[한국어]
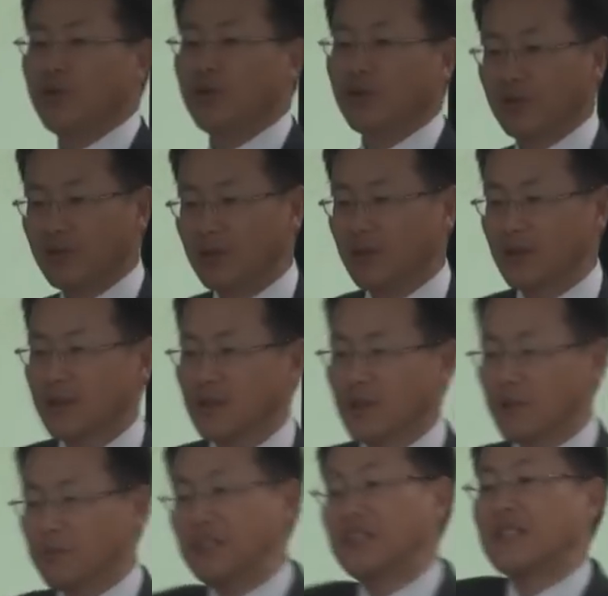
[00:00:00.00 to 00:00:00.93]
교육,
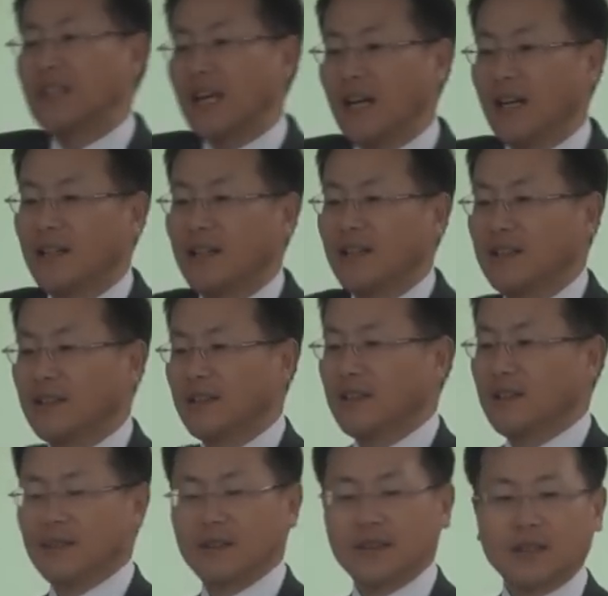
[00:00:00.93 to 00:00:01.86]
그다음 기타
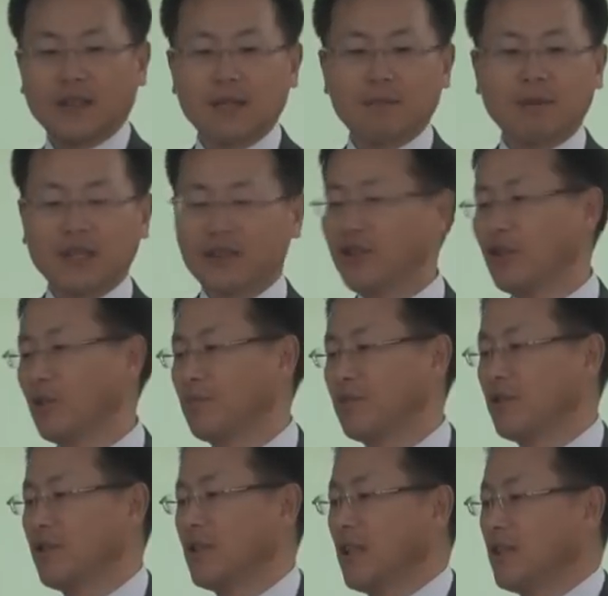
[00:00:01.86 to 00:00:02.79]
일반
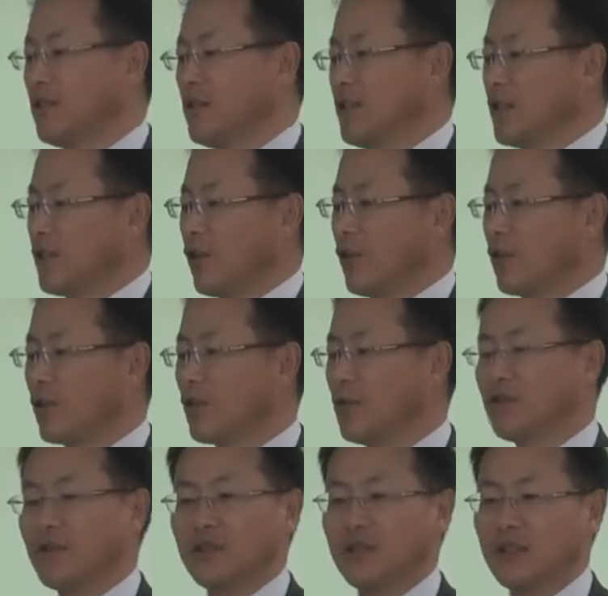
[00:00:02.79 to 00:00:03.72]
기업들이라든지 교육
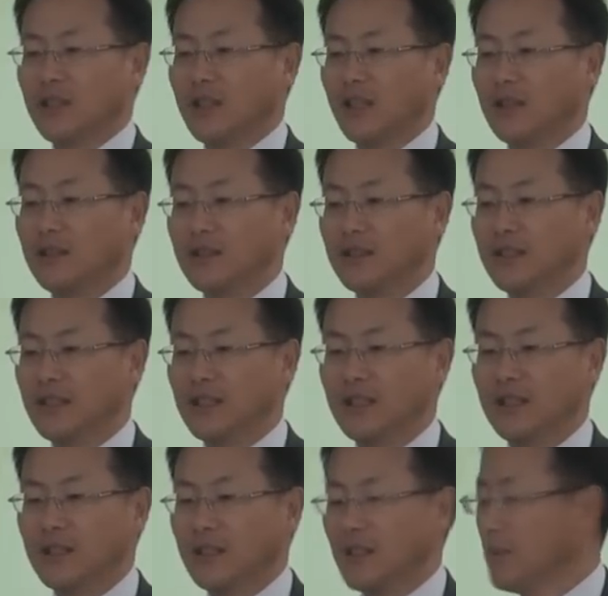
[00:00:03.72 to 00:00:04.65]

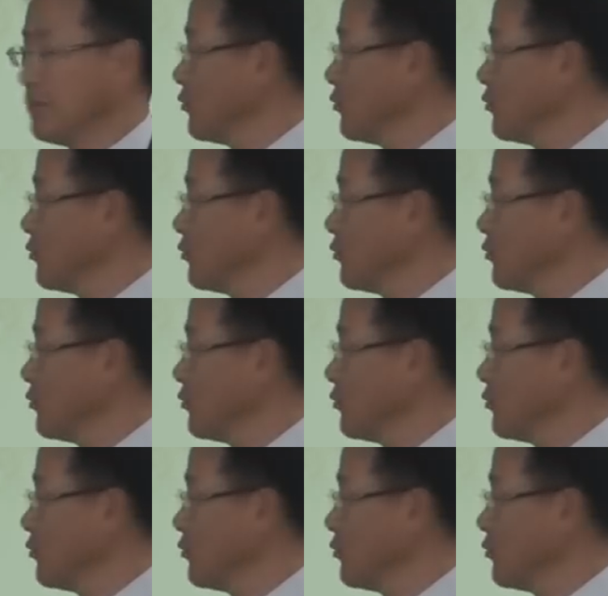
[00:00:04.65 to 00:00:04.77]
컨설팅이라든지